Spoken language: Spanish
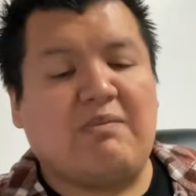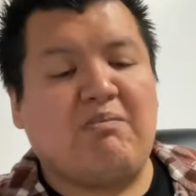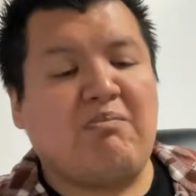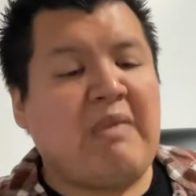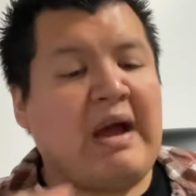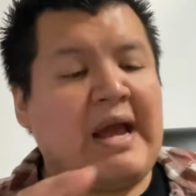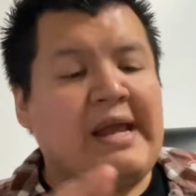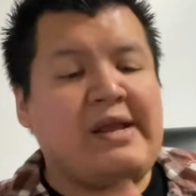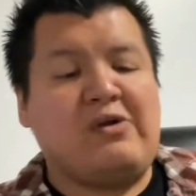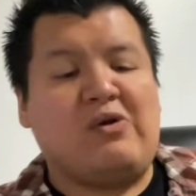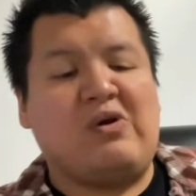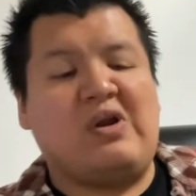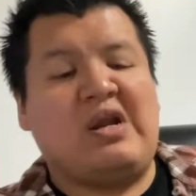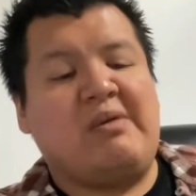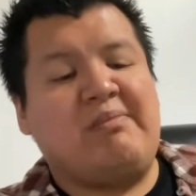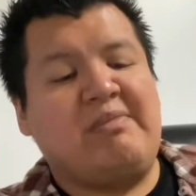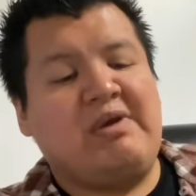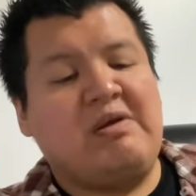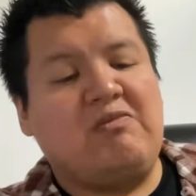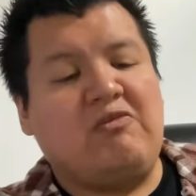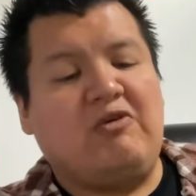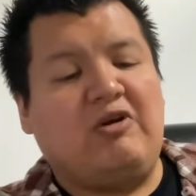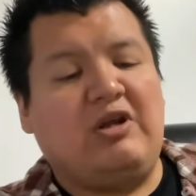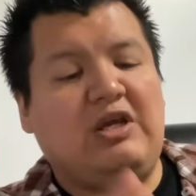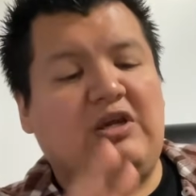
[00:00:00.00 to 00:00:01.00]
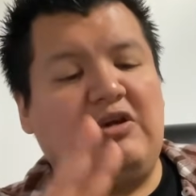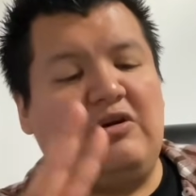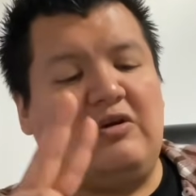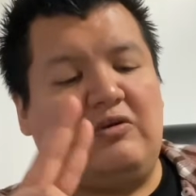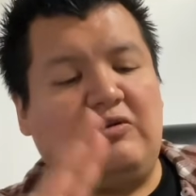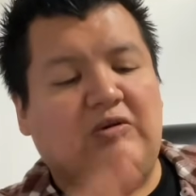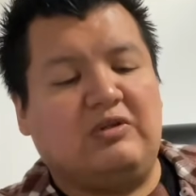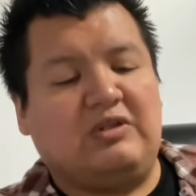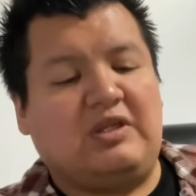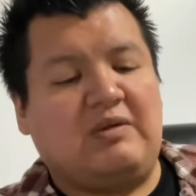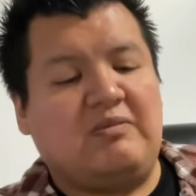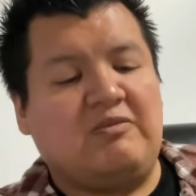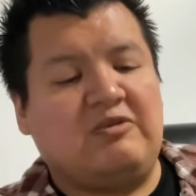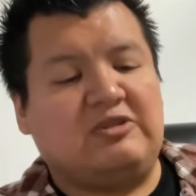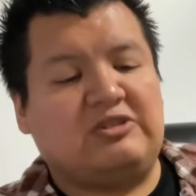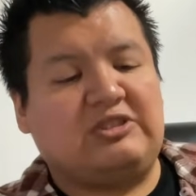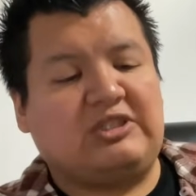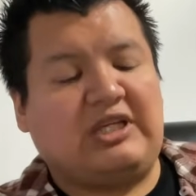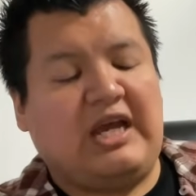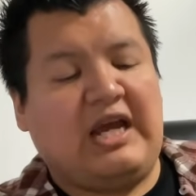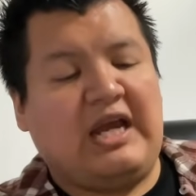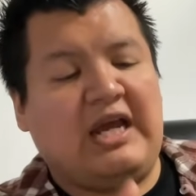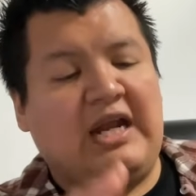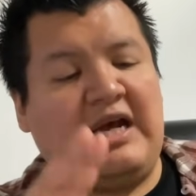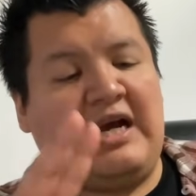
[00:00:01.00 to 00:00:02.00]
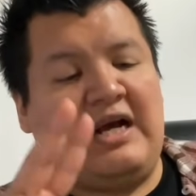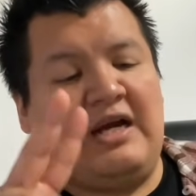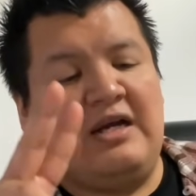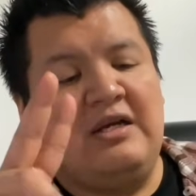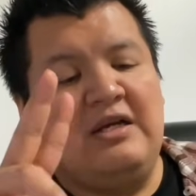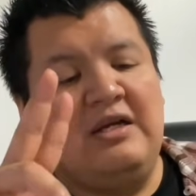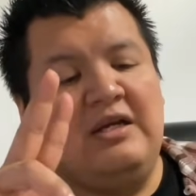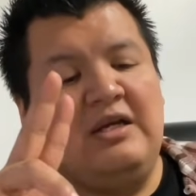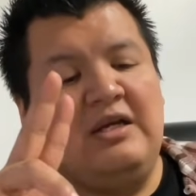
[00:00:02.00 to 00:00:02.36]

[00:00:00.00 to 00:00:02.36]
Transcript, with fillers: Michael Amir Murillo, Cuti Mosquera,